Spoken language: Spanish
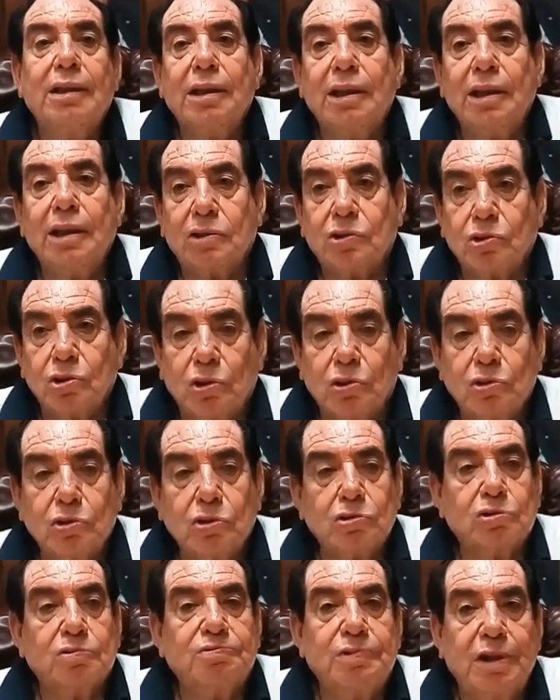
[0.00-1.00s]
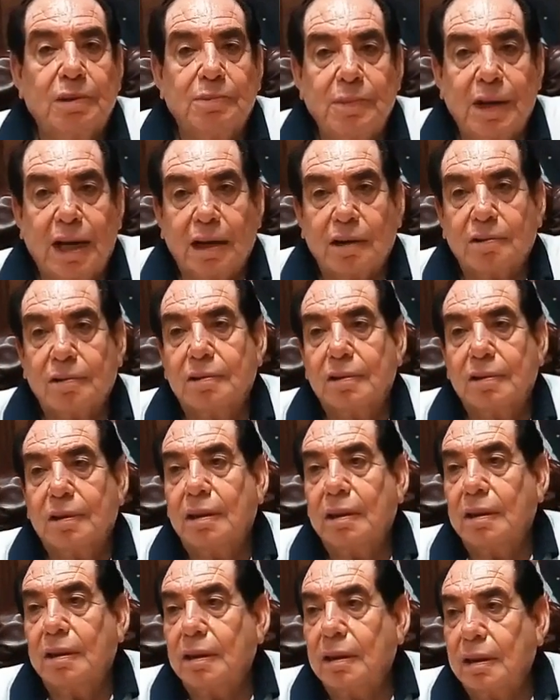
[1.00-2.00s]
y todos firmaron
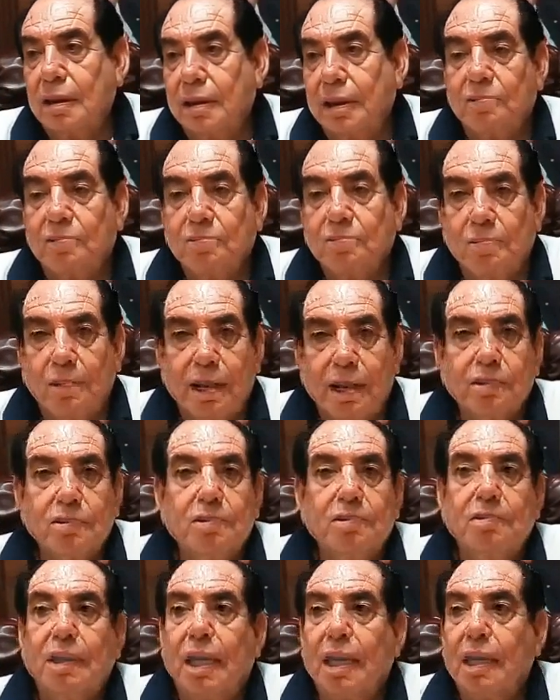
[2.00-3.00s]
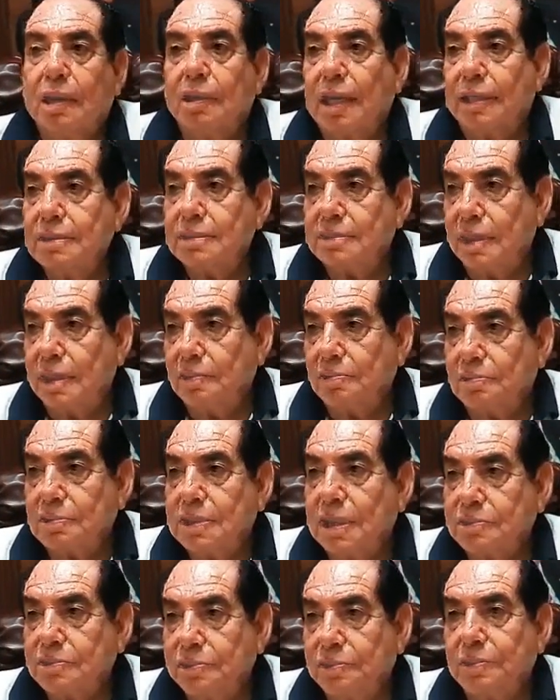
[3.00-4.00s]
de acuerdo a las
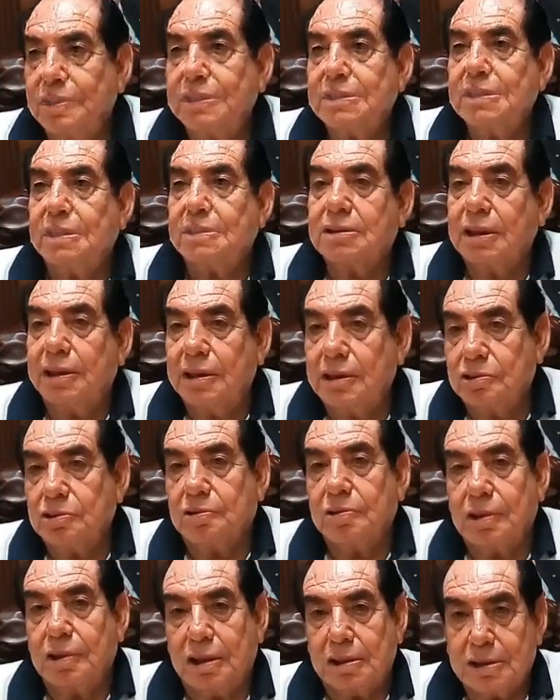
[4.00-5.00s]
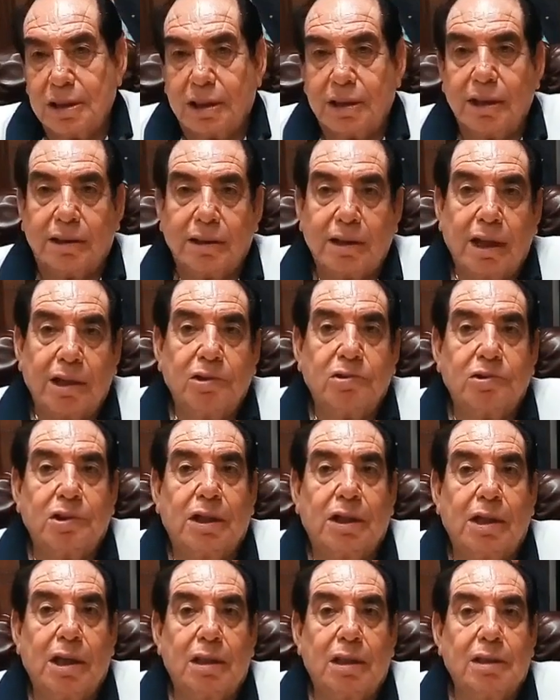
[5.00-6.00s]
negociaciones que se hizo con el secretario
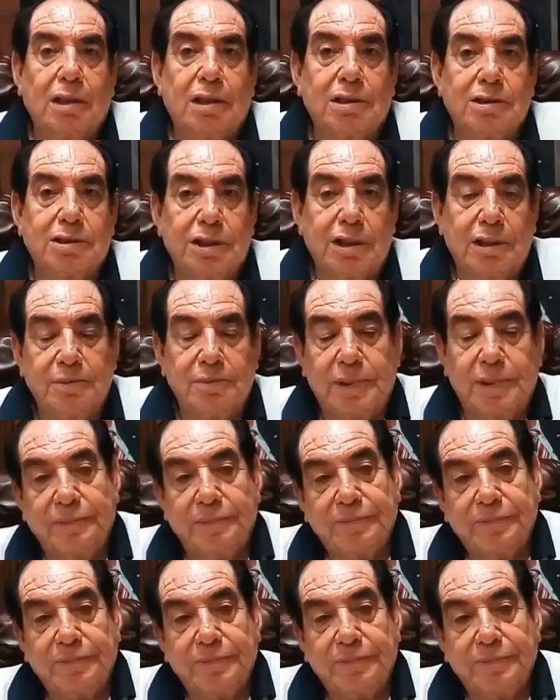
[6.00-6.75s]
general del CIDME.